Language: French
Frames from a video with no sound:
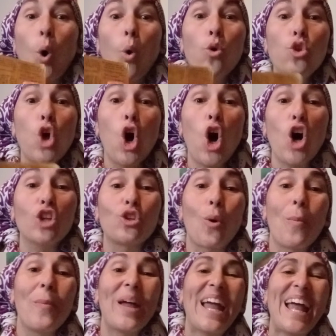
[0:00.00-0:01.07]
Honore
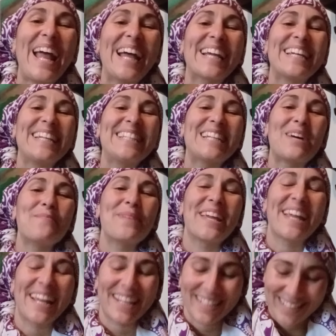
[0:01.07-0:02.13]
ton père et ta
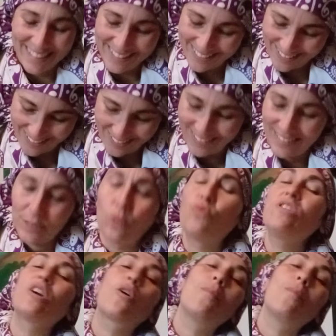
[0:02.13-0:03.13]
mère. Tous les